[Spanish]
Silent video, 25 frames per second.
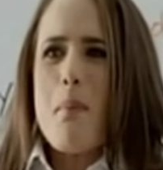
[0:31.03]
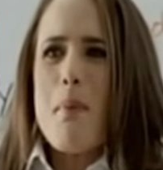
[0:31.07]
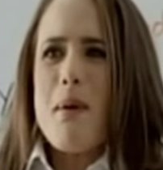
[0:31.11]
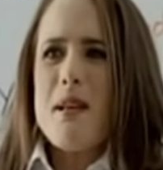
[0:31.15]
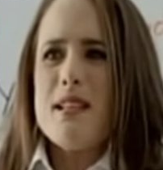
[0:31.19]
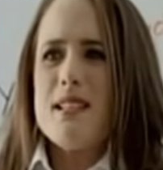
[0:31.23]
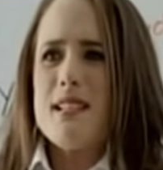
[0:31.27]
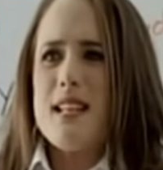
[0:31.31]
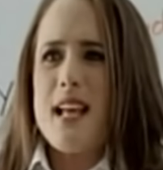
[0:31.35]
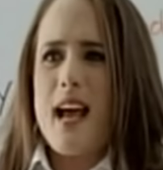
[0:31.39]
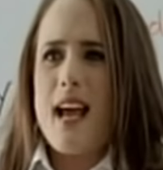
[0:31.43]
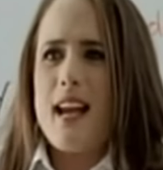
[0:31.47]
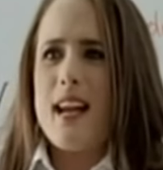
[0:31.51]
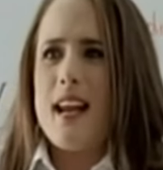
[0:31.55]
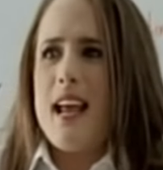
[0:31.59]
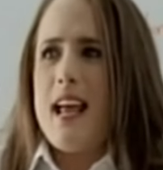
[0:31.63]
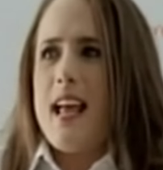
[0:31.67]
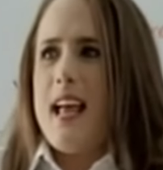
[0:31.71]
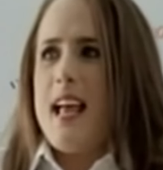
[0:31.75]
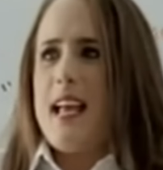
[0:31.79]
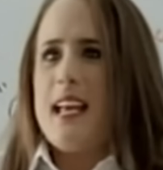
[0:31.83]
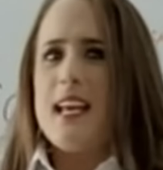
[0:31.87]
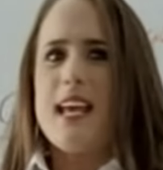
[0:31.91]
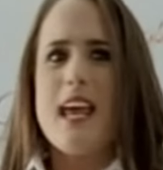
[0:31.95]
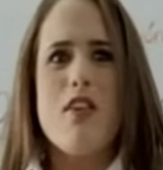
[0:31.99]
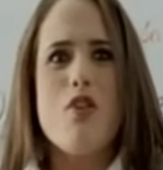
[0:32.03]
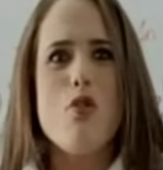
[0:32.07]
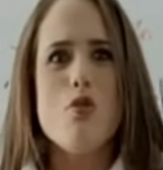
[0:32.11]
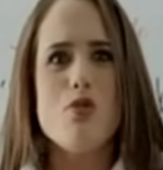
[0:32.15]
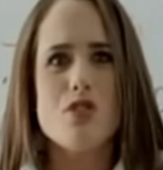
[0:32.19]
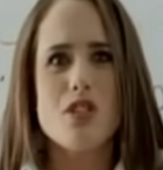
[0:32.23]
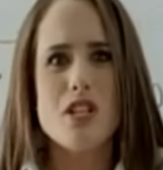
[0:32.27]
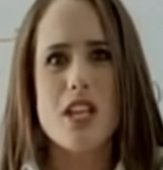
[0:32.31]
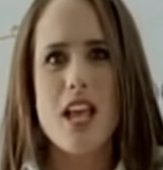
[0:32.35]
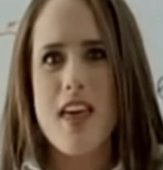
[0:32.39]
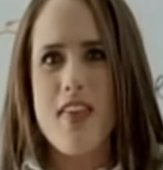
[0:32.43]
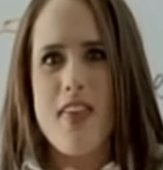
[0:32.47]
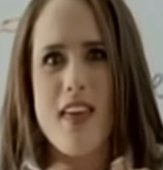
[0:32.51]
a pensar que de
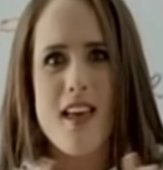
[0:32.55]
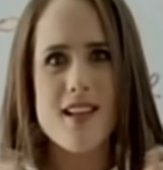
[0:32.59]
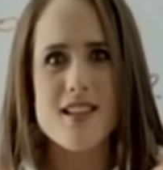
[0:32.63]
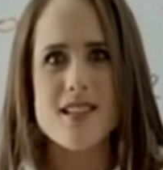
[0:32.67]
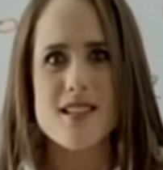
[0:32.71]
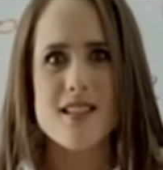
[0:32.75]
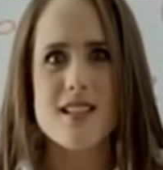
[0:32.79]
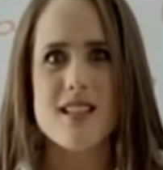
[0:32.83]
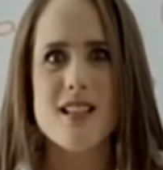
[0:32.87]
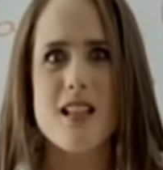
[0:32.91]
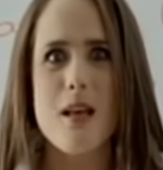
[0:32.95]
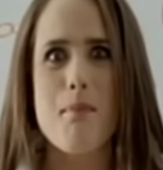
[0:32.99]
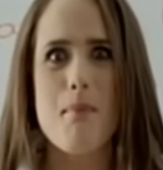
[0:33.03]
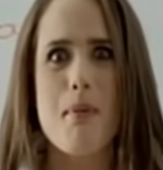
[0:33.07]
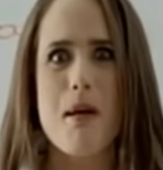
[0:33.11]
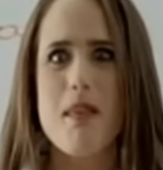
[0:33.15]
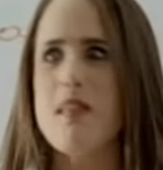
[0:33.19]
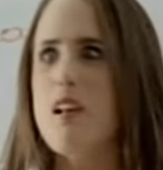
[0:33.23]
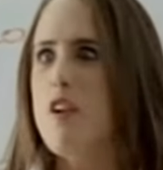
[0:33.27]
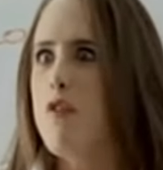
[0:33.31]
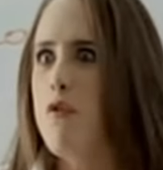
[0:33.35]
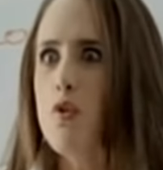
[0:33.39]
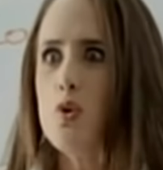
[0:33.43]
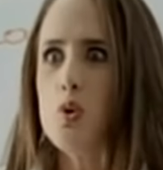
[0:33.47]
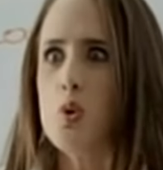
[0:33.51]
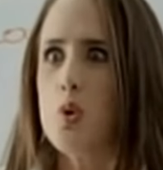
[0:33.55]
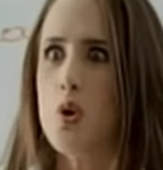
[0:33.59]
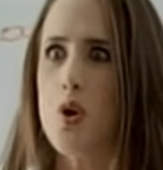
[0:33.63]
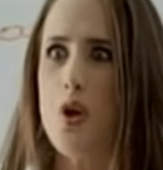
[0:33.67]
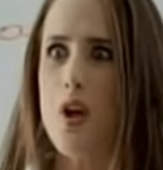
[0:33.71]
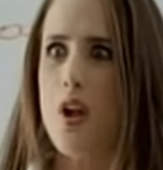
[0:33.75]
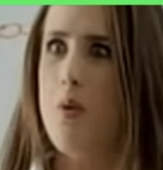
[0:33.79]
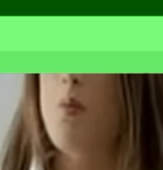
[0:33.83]
ustedes depende el futuro